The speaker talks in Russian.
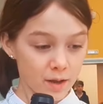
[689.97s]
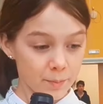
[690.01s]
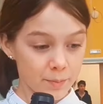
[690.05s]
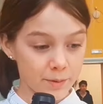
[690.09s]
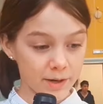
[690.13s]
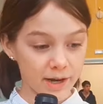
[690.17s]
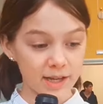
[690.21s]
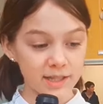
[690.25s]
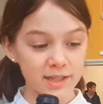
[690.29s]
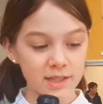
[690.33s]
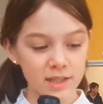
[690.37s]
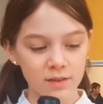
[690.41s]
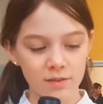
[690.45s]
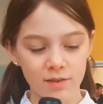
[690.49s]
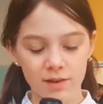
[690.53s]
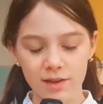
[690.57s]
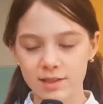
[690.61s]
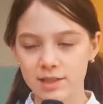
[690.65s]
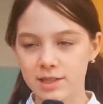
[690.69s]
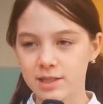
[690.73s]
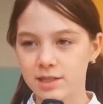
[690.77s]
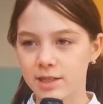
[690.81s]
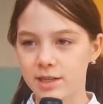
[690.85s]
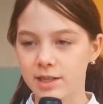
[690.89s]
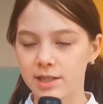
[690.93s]
Праздник
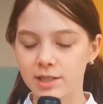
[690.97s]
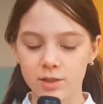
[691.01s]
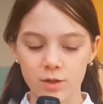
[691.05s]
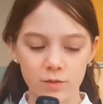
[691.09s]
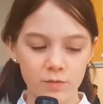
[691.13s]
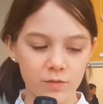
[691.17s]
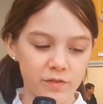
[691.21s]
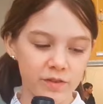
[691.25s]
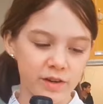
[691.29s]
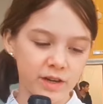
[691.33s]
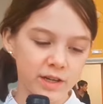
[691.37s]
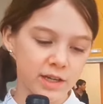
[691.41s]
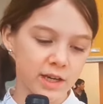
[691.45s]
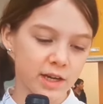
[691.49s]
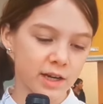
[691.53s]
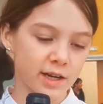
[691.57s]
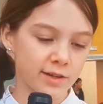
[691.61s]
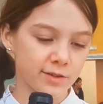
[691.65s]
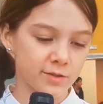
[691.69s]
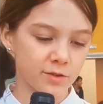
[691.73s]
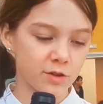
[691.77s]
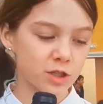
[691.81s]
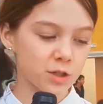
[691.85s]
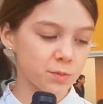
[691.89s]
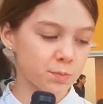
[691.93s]
23 февраля –
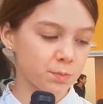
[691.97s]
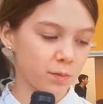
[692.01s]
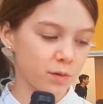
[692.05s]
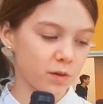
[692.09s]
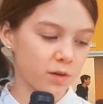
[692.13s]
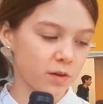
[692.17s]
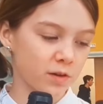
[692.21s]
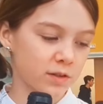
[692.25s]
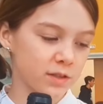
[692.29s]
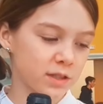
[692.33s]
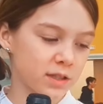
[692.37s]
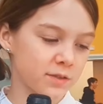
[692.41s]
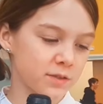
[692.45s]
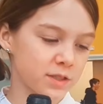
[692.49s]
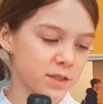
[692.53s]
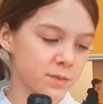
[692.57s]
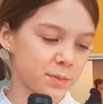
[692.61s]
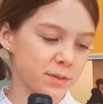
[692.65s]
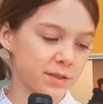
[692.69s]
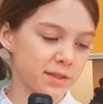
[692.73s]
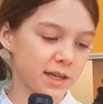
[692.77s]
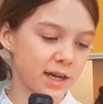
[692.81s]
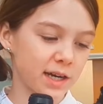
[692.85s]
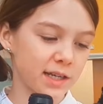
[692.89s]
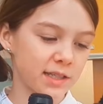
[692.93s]
хороший повод для
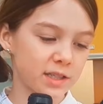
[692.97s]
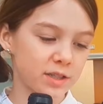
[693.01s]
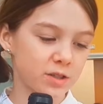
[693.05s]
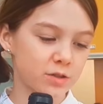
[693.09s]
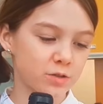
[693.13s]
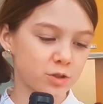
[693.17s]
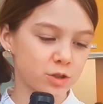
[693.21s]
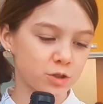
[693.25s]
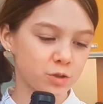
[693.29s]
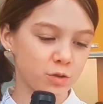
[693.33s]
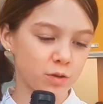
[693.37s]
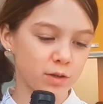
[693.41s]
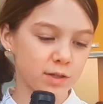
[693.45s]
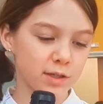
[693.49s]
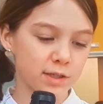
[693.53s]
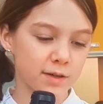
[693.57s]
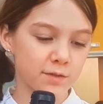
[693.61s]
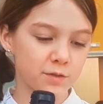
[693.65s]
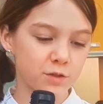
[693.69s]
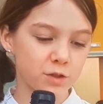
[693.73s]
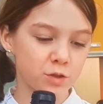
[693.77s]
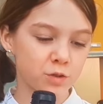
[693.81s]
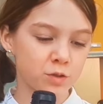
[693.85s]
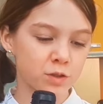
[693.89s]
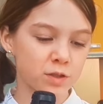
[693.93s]
воспитания у
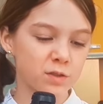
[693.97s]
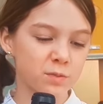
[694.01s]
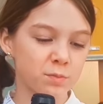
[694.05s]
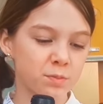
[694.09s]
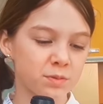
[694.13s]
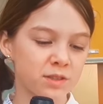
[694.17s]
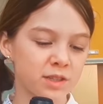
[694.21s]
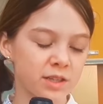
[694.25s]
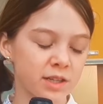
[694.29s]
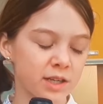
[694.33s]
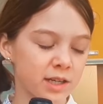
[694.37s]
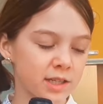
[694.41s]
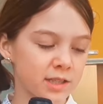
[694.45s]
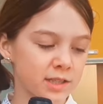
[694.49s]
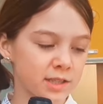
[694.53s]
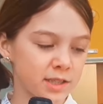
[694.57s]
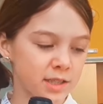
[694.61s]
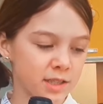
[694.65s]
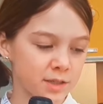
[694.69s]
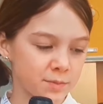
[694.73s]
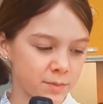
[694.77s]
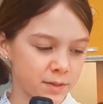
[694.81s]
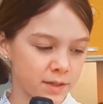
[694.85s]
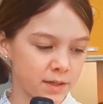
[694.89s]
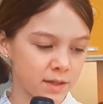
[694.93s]
школьников чувства
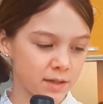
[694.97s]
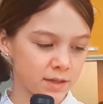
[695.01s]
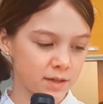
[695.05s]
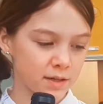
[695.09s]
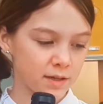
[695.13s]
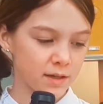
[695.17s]
патриотизма.